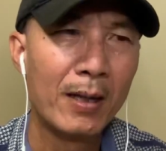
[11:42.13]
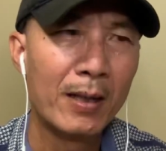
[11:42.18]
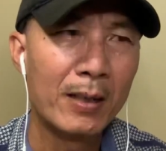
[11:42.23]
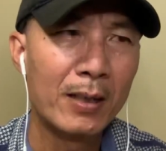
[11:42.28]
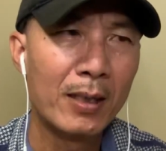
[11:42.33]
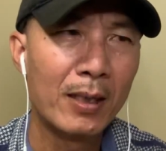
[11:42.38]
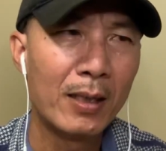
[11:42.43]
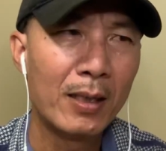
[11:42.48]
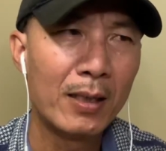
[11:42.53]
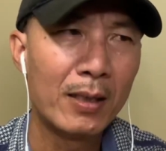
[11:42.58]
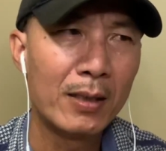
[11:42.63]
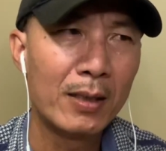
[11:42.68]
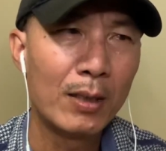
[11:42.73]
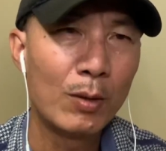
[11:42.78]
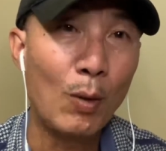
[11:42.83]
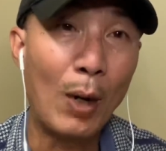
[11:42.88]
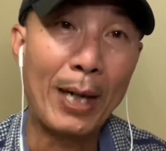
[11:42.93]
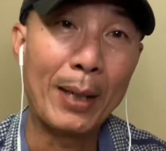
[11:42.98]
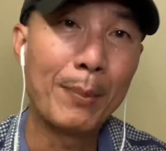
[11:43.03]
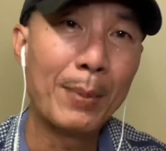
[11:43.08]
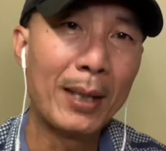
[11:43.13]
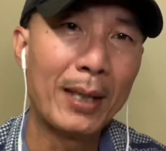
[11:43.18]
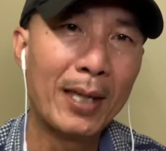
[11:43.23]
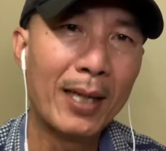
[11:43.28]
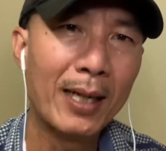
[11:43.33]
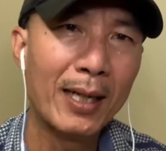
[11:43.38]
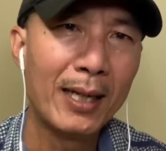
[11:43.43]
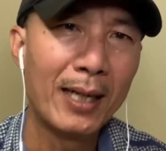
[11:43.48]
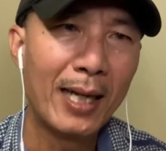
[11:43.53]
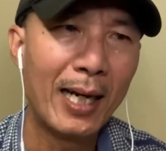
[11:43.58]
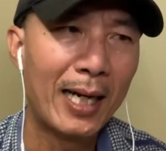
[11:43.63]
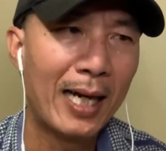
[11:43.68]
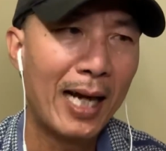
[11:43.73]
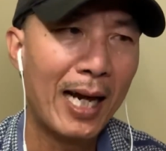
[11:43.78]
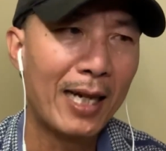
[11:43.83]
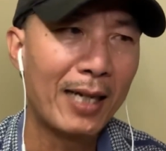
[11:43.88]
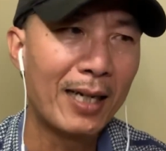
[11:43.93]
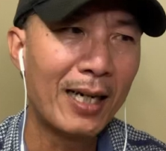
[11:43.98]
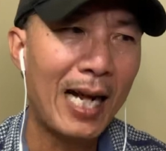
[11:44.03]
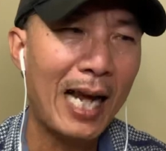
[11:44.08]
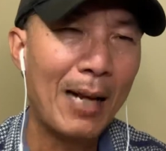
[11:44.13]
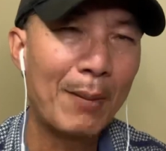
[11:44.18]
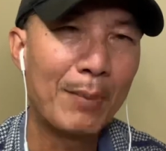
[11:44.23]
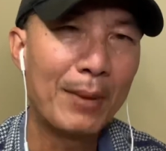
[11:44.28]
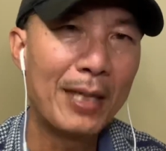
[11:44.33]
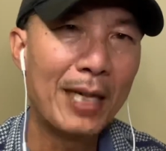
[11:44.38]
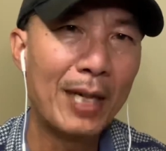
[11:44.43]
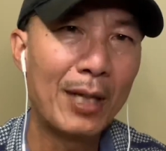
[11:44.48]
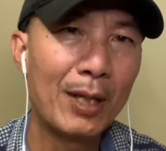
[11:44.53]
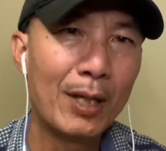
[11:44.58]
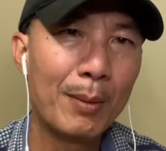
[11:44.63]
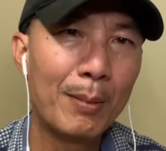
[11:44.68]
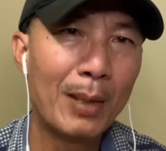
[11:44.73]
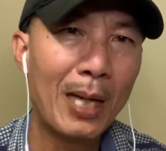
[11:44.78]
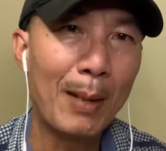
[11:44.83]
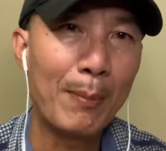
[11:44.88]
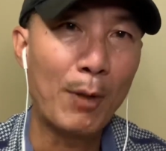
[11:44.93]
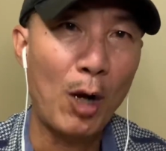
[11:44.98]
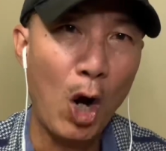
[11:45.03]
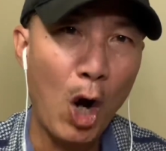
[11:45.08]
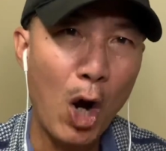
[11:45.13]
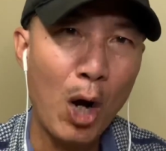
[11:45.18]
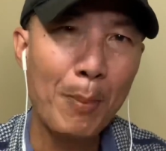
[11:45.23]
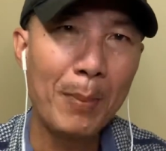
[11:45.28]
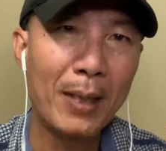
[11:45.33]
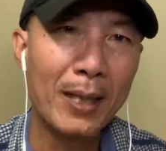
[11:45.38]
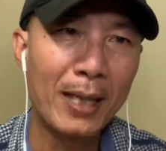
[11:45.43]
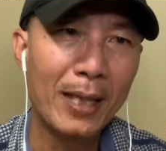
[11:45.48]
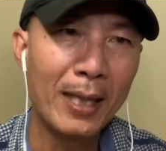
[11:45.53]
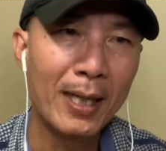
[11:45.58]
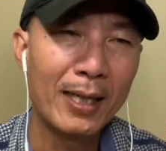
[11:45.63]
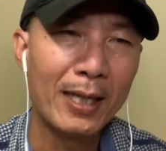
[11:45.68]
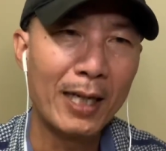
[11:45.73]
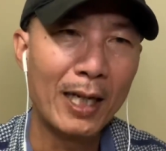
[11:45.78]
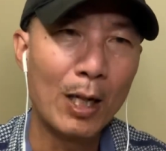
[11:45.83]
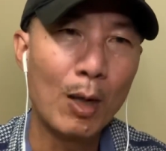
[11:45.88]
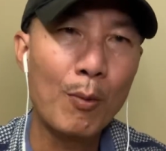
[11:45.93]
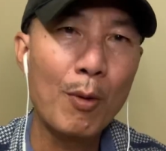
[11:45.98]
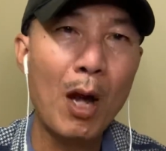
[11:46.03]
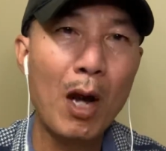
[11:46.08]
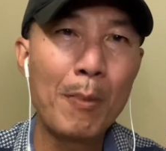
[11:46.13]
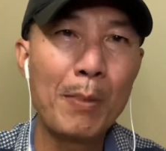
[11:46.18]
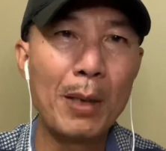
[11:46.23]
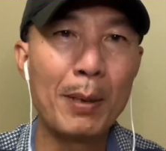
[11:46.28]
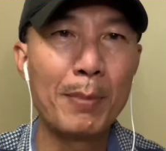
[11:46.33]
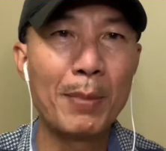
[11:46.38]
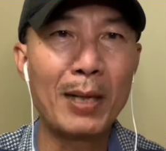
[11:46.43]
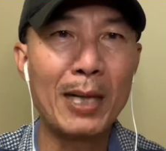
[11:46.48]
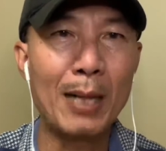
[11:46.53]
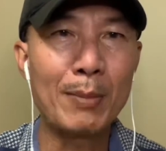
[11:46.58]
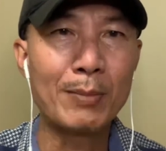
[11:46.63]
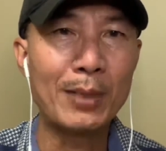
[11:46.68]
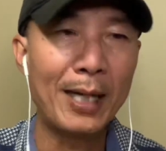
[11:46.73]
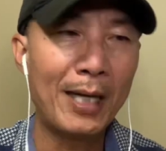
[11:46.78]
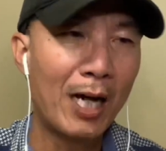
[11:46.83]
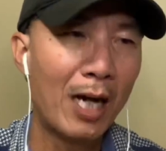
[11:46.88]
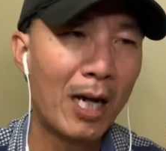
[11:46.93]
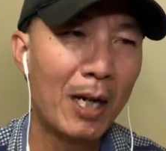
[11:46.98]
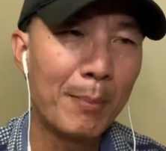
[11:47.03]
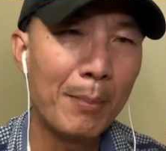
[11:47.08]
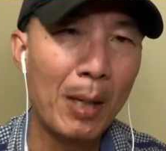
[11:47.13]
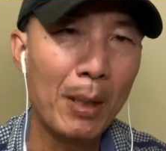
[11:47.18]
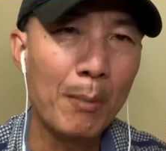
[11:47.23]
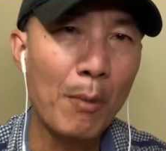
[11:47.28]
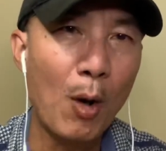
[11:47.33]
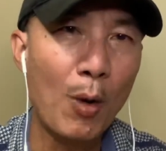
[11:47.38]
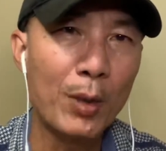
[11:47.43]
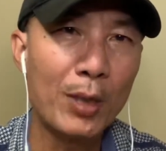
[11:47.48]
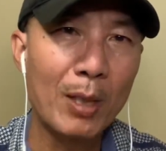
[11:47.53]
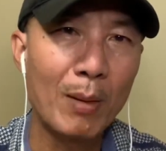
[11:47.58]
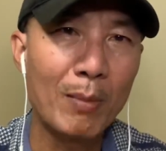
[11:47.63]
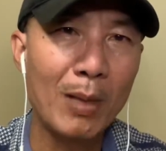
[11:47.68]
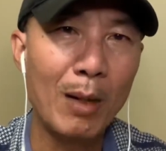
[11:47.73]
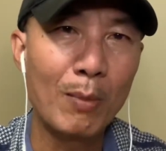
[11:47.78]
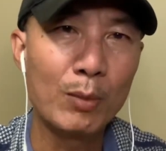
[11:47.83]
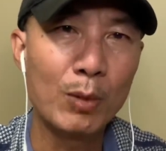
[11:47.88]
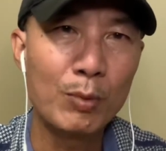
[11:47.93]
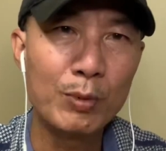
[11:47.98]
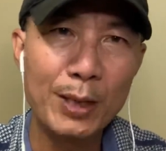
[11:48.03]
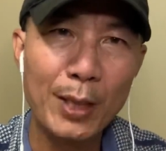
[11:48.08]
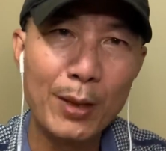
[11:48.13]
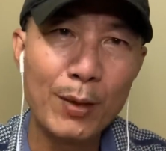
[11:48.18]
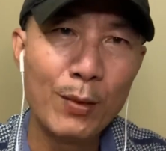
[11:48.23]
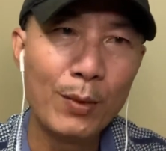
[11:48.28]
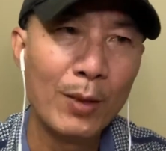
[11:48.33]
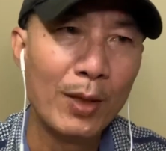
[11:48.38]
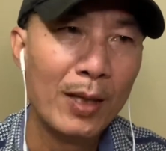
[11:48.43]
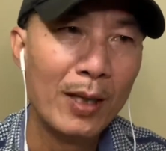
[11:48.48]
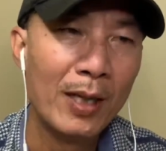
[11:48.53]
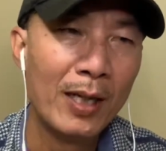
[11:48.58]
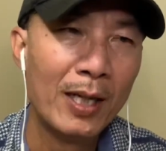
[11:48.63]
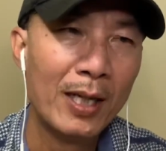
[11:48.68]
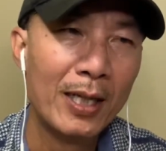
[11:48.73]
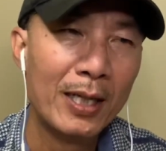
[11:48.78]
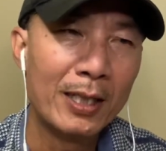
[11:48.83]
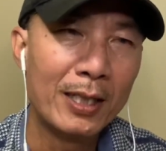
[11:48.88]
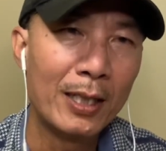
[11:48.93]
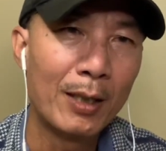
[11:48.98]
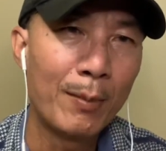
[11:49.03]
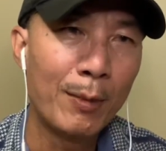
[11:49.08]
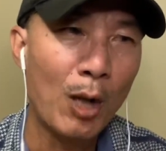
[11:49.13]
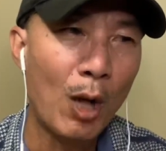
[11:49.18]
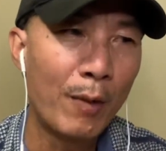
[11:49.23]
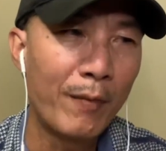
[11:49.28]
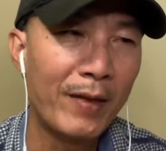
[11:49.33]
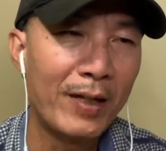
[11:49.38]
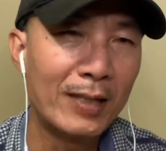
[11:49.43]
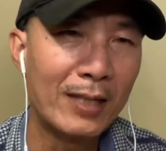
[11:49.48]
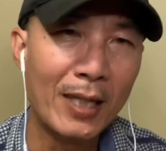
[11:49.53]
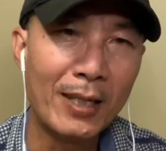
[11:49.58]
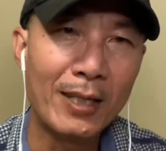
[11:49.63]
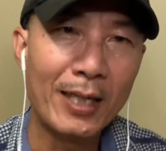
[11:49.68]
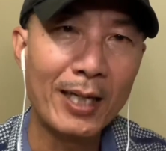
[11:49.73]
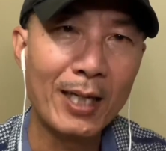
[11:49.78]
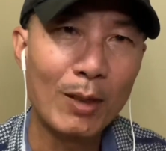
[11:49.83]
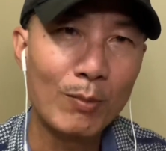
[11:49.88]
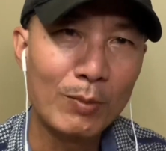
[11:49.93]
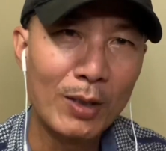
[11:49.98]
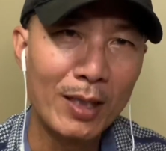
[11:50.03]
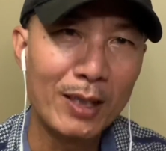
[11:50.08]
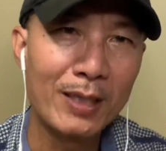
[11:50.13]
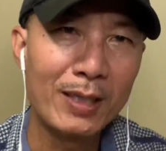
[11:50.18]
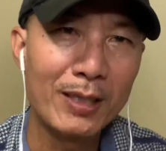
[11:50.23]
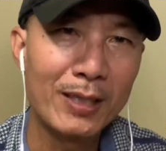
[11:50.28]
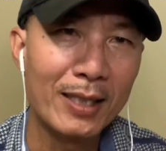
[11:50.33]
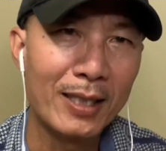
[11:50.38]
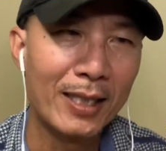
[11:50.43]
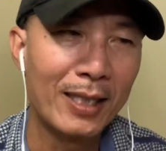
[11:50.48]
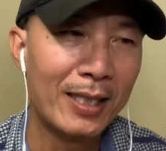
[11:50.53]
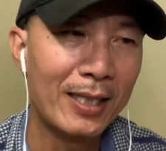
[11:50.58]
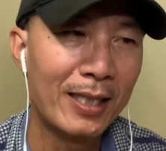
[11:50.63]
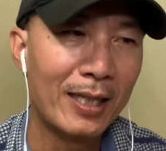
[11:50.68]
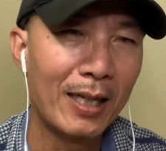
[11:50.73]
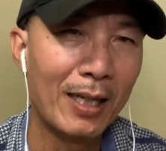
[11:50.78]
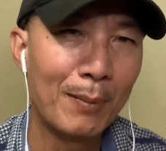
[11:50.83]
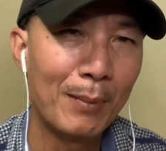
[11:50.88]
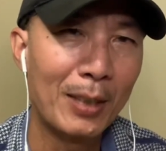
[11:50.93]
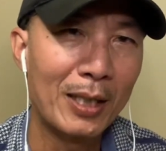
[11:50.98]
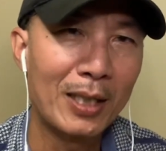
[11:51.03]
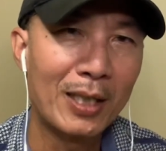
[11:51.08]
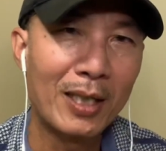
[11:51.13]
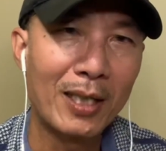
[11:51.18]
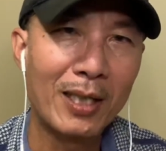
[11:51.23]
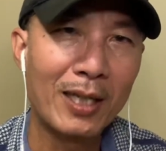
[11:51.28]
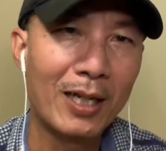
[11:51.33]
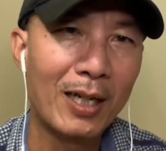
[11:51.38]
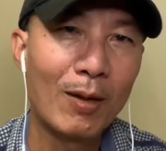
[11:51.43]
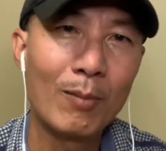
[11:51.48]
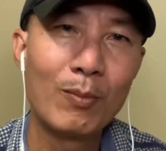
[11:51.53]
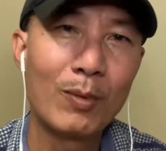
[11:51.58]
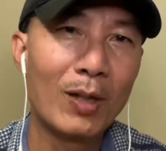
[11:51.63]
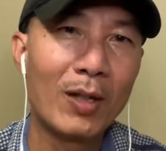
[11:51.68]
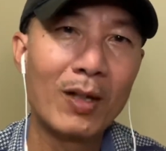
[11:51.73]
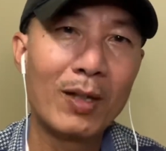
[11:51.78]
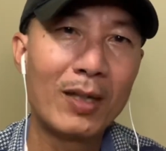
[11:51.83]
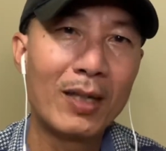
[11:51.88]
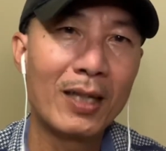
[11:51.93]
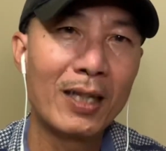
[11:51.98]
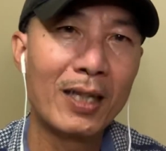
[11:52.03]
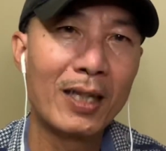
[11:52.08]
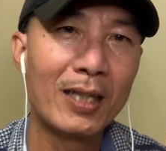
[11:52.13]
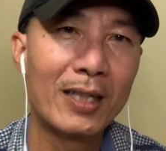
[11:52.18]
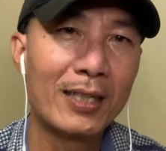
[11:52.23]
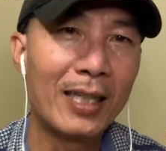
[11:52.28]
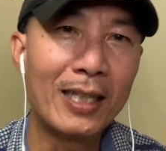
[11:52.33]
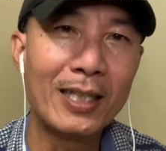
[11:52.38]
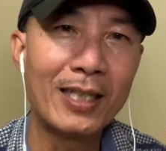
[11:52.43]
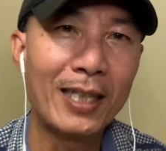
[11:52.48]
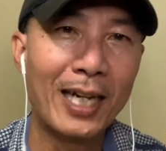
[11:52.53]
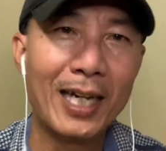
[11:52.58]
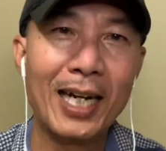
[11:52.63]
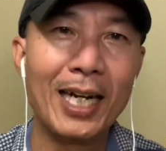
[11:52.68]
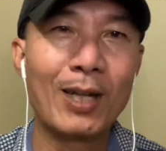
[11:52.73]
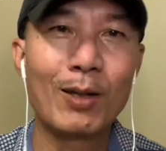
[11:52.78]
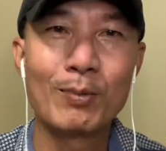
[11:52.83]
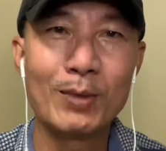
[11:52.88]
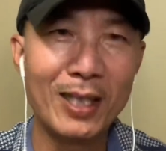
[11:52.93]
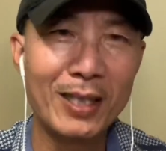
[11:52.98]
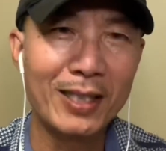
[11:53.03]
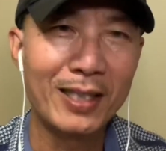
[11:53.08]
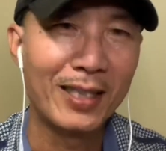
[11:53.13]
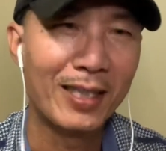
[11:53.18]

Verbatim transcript: nó nó quậy mình á hay là nó làm cái gì nó làm khó mình á thì lúc đó mình mới cảm thấy hơi bực bội trong lòng chút xíu chứ không nói về thích hay không thích thì à, mình không có thích hay là không thích